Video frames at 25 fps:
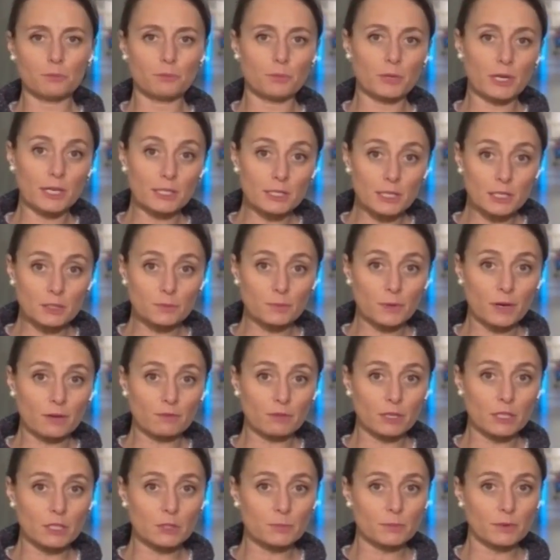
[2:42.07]
Prezes
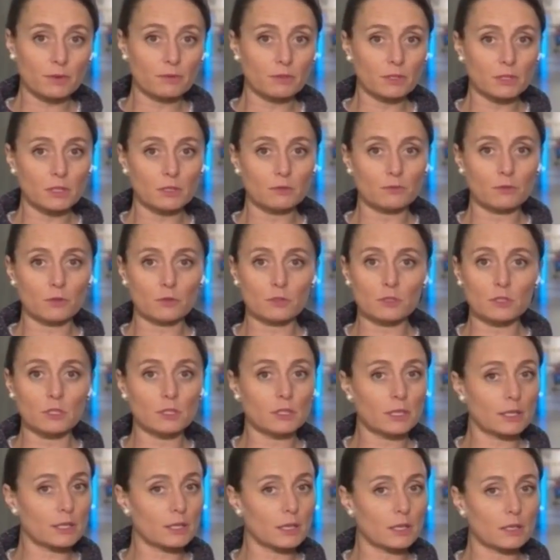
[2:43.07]
Prawa i Sprawiedliwości,
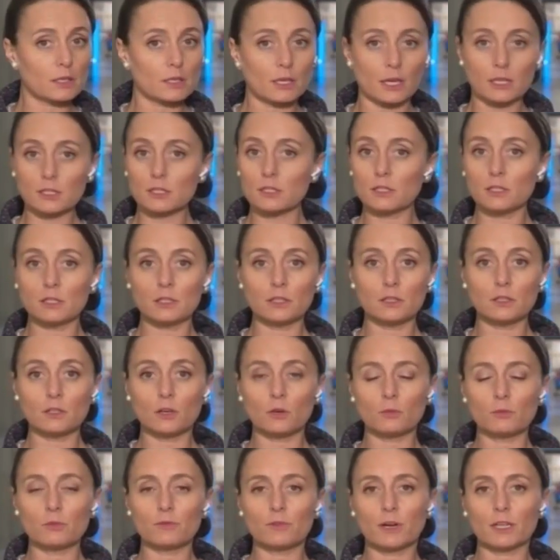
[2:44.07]
tak jak każdy
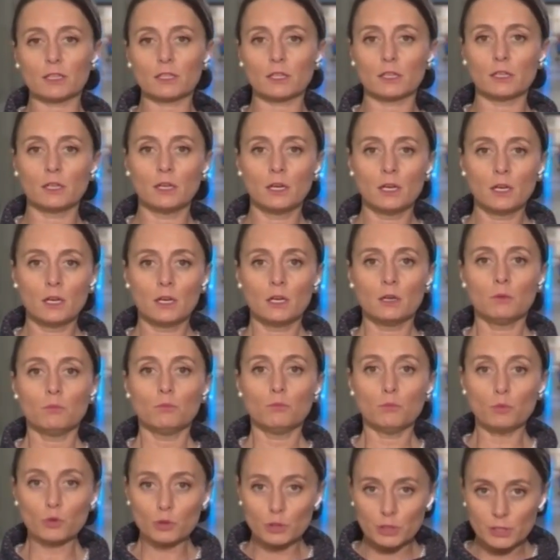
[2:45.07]
inny obywatel,
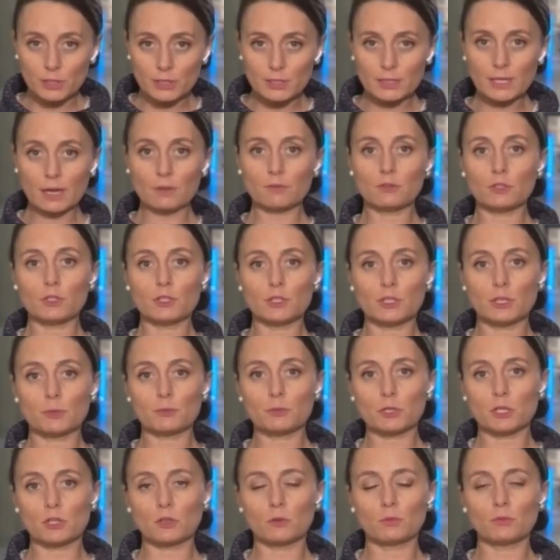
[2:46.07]
musi stawić się
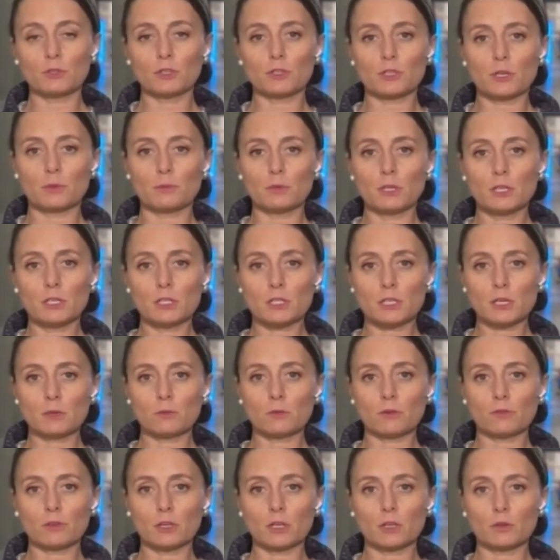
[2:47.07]
przed obliczem
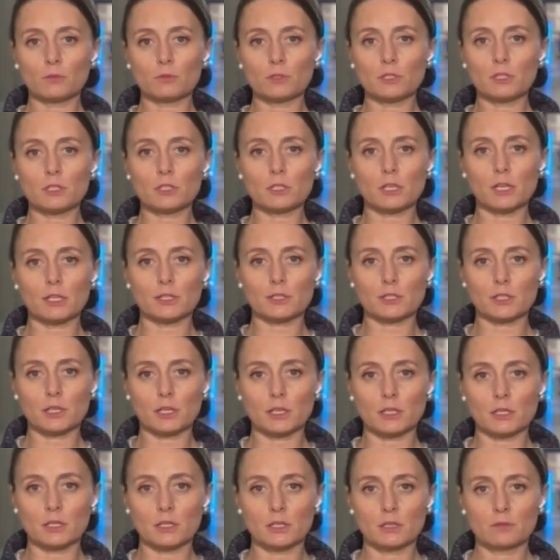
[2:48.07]
Sejmowej Komisji
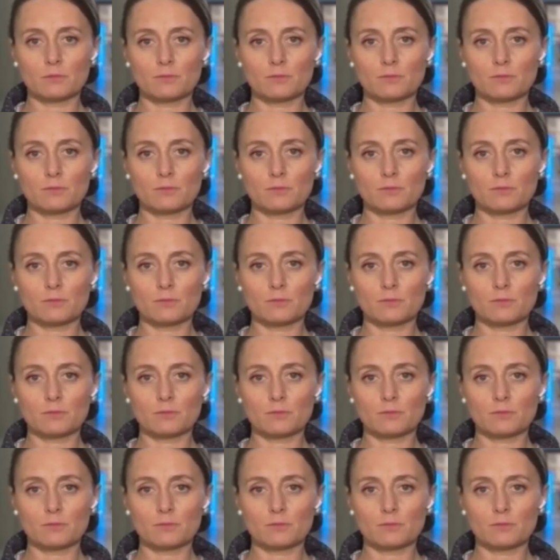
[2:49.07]
Śledczej.